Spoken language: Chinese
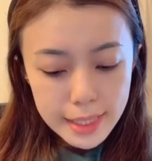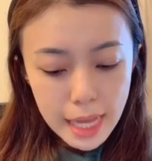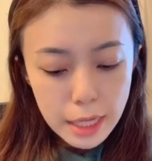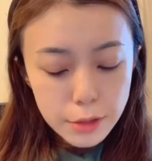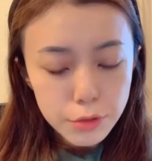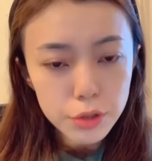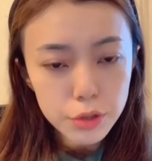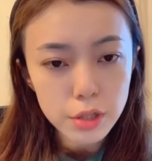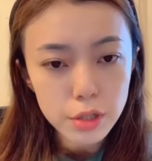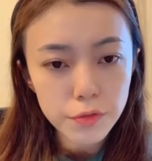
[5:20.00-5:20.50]
它
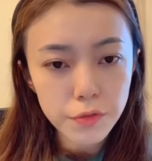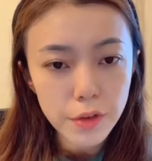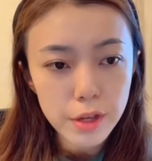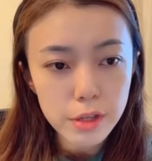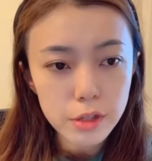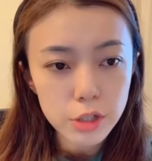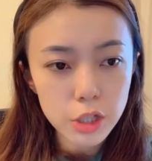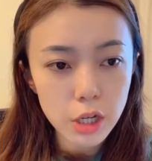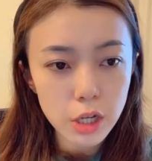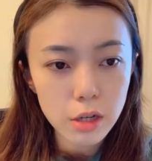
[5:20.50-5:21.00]
就是
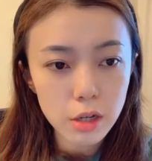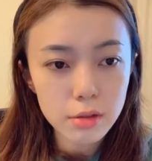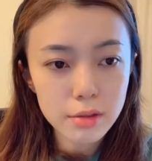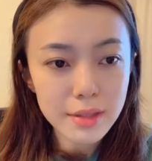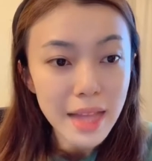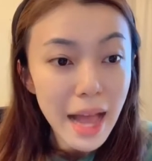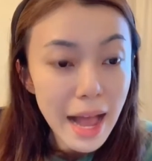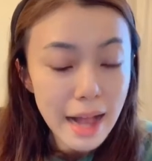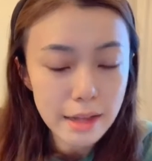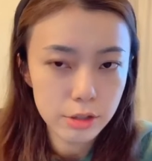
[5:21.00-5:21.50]
分成
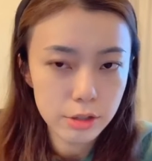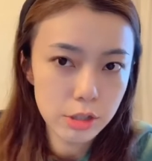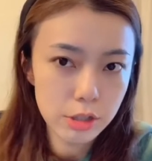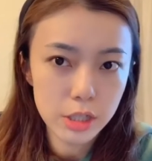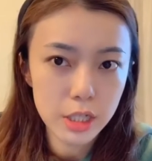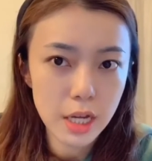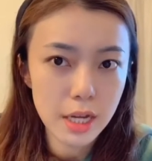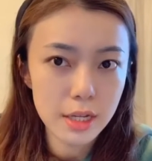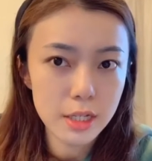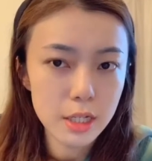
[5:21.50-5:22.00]
大致
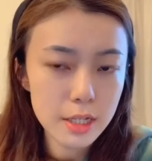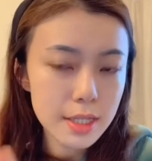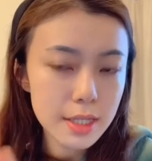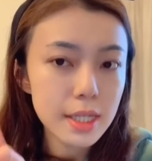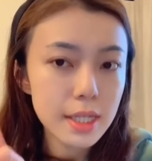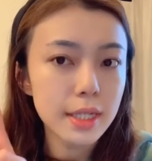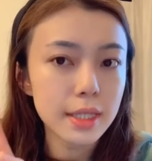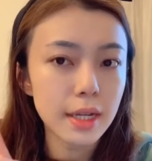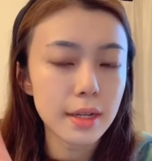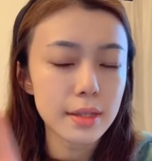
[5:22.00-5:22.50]
上是四
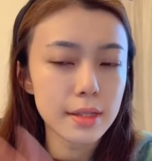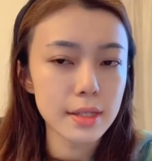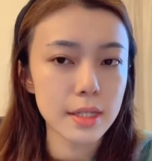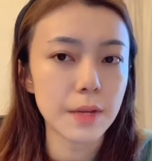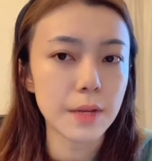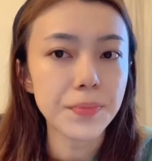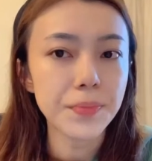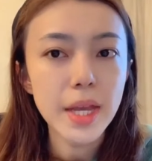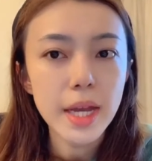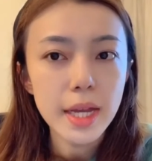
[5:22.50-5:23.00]
个等
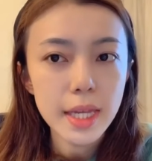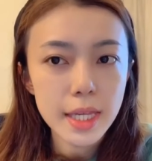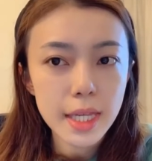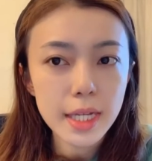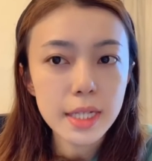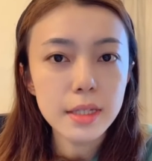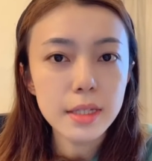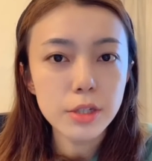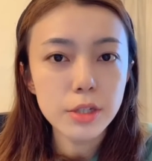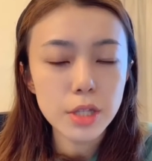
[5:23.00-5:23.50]
级，一个
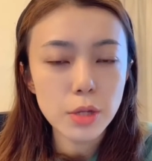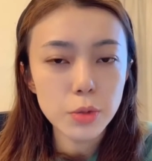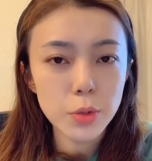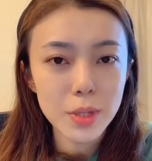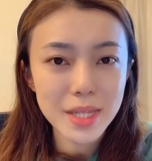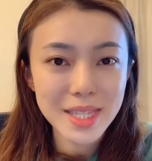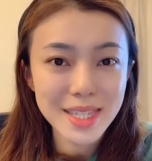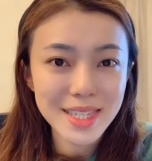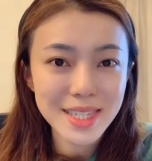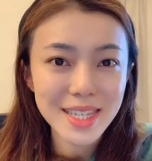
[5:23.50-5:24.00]
呢叫做
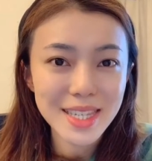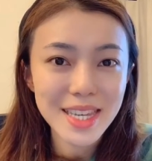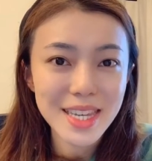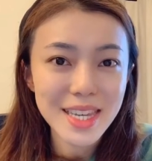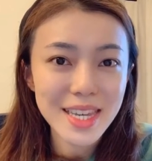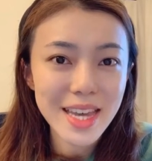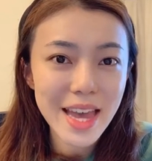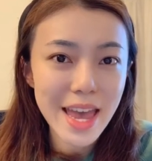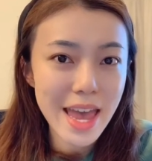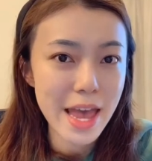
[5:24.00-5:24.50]

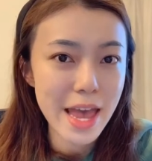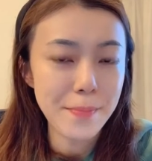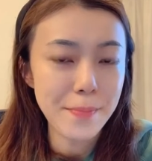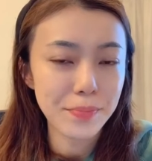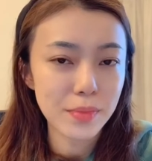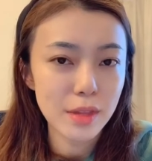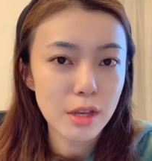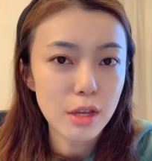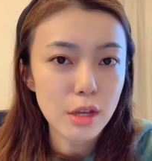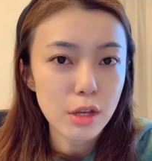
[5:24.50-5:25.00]
C M，
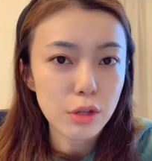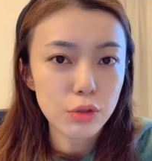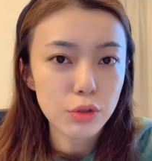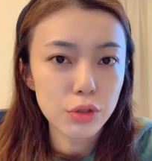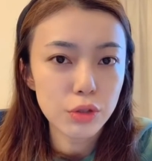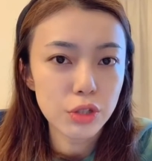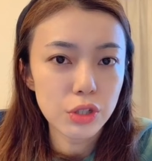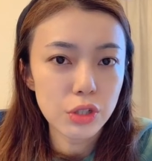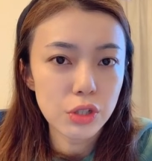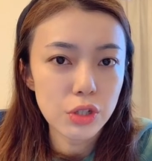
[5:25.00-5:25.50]
就
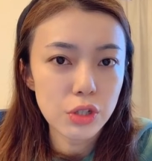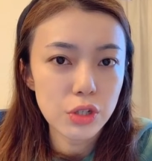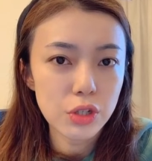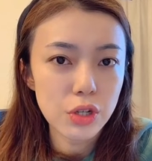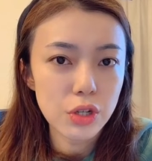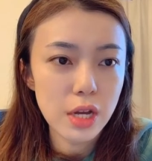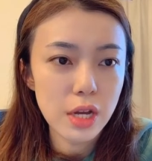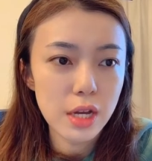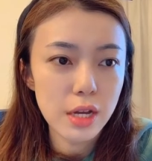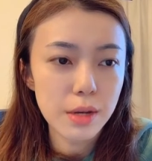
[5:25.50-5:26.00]
是
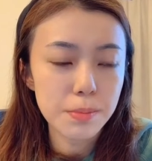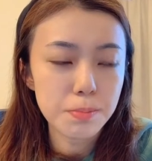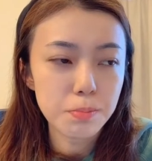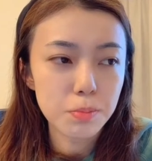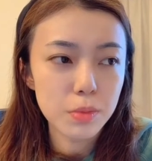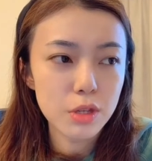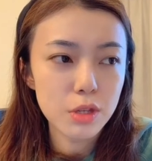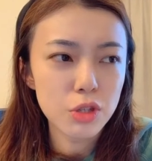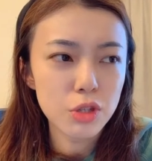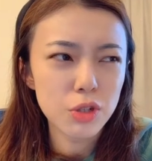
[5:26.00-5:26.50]
呃
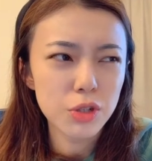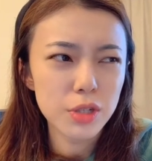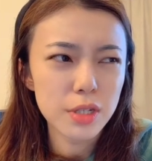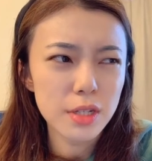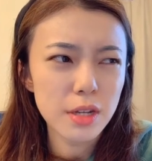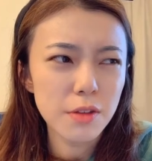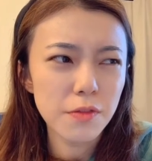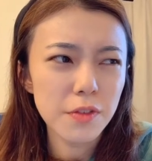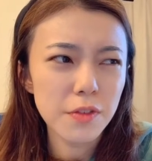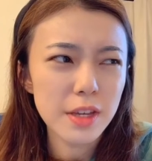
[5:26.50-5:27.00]

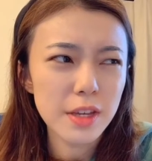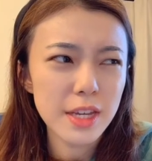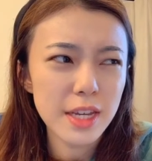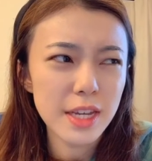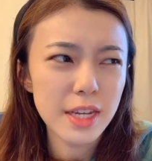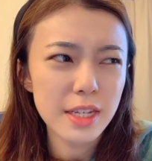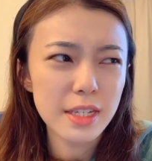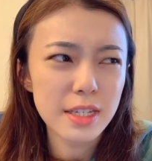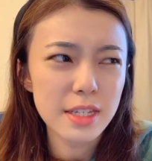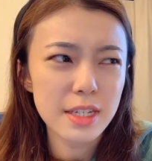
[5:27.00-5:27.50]

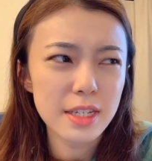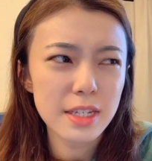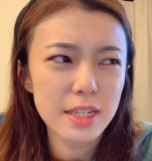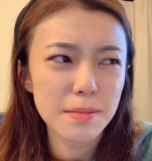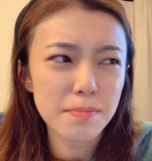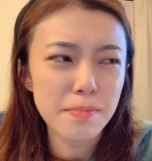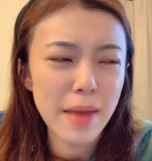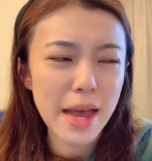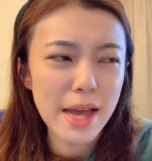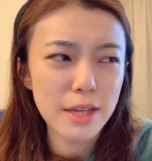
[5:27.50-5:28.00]
Certificate
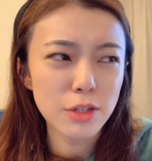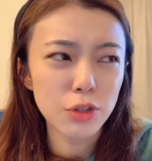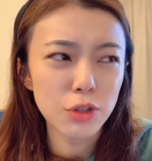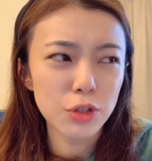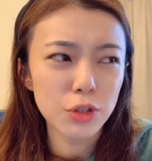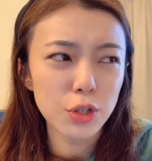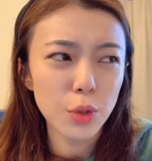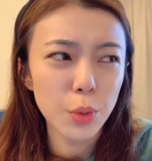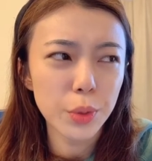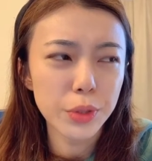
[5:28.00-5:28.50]

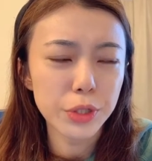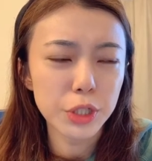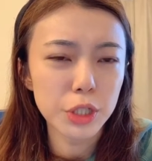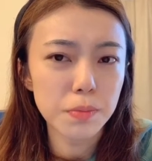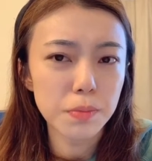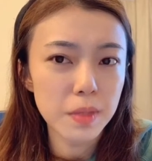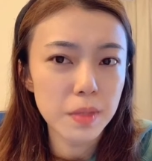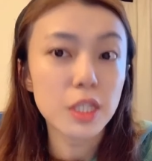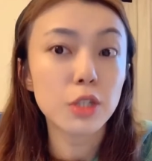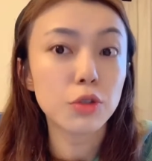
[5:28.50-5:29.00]
Master 或者是
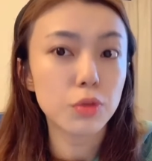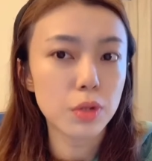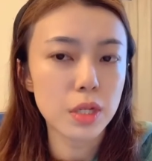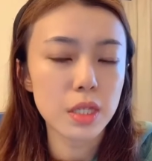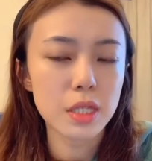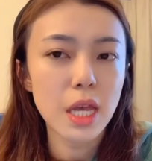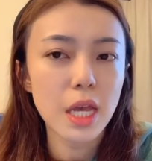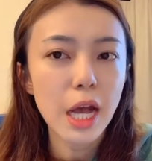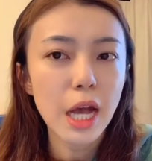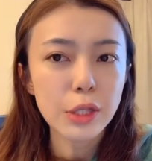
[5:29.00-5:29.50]

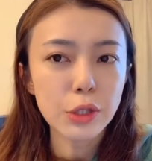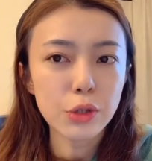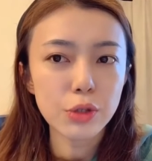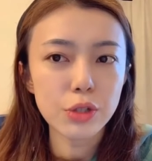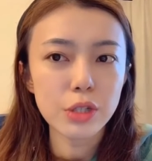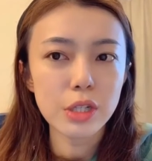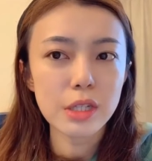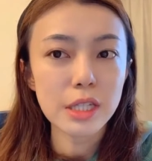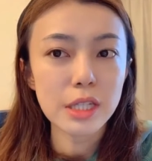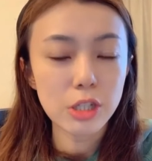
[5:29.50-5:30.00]
Mistress，就
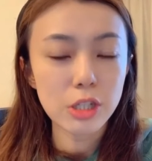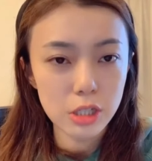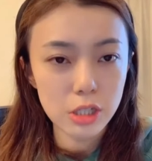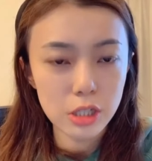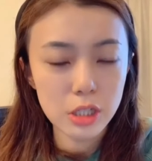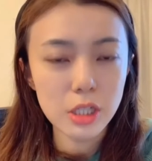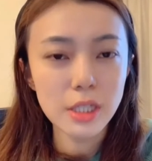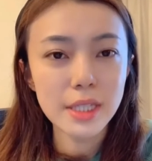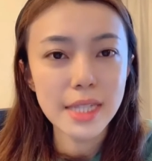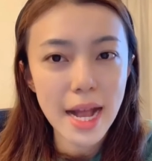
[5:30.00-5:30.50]
是只
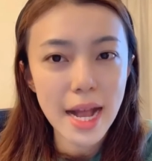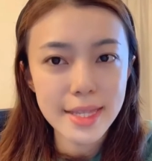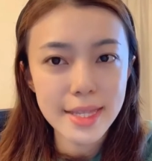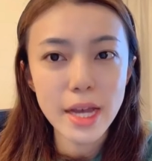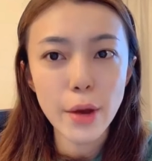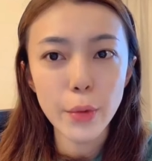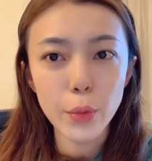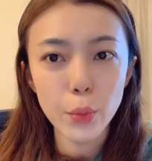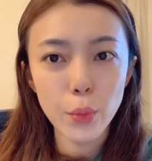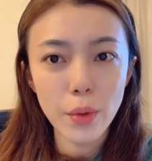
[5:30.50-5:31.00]
是拿
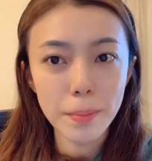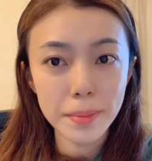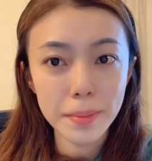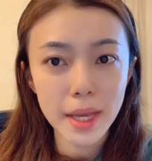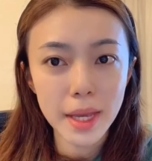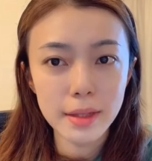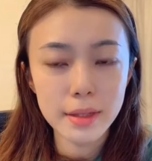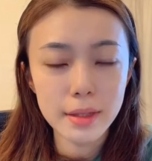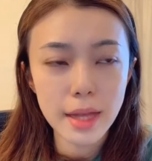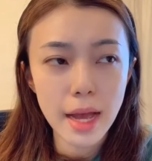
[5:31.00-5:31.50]
教育文
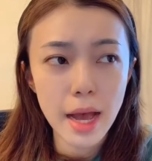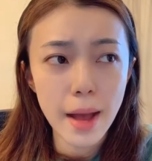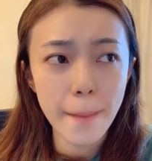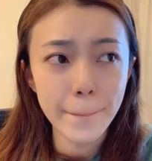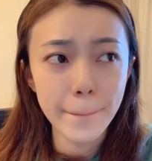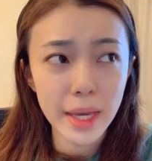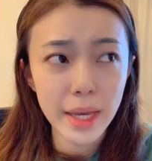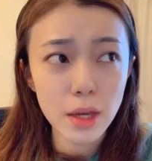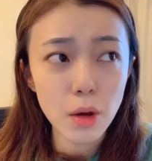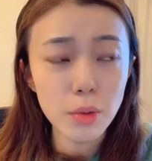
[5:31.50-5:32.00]
凭啊，
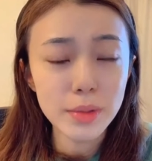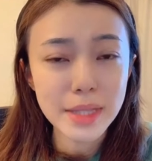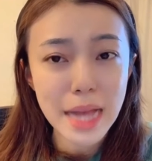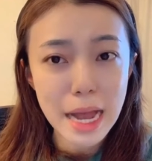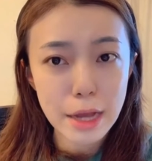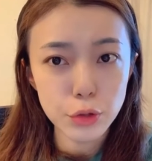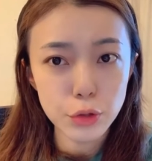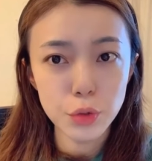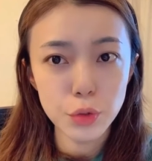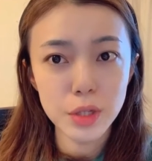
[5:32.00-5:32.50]
没有
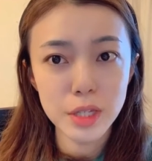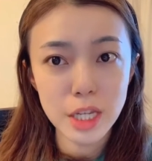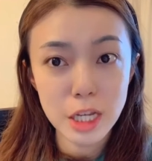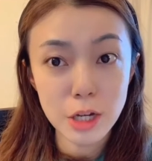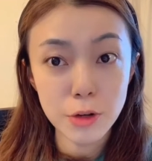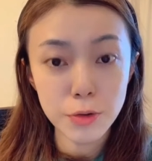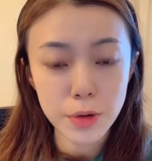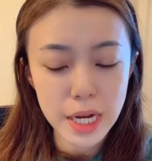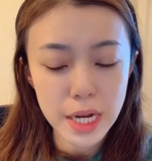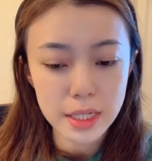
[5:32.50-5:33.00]
大学
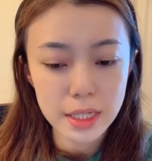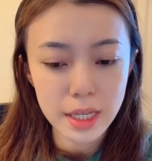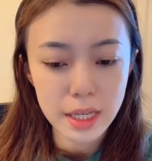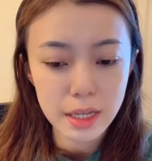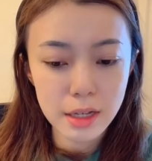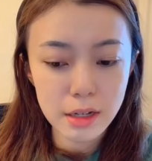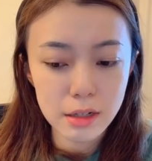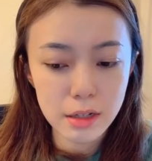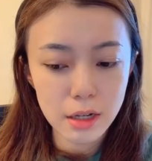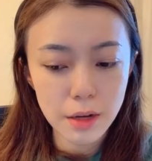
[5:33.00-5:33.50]
degree 的一
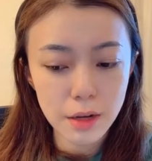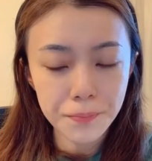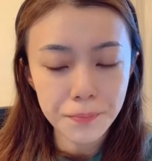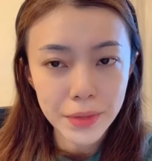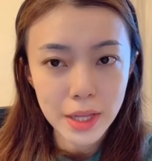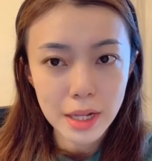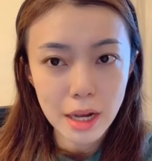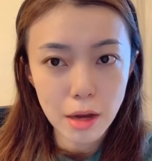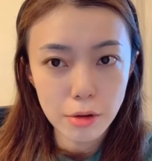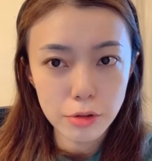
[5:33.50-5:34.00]
个
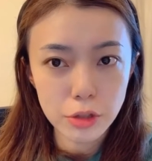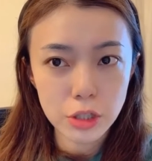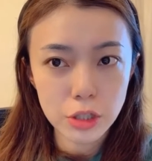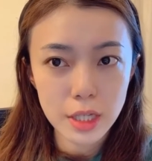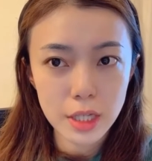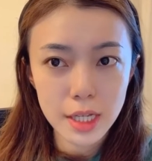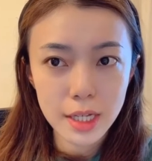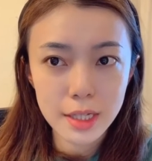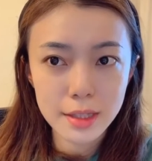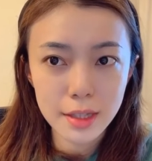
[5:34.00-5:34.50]
老师的
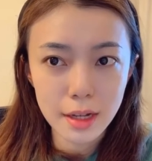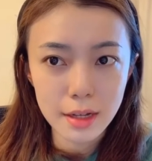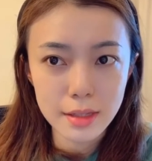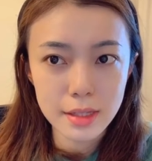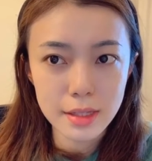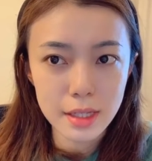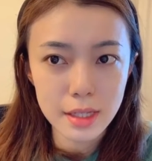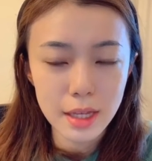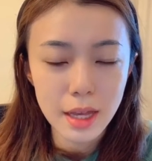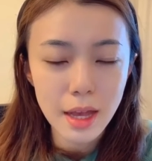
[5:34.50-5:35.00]
一个等
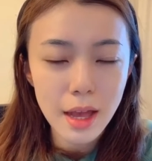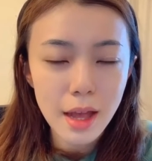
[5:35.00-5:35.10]
级。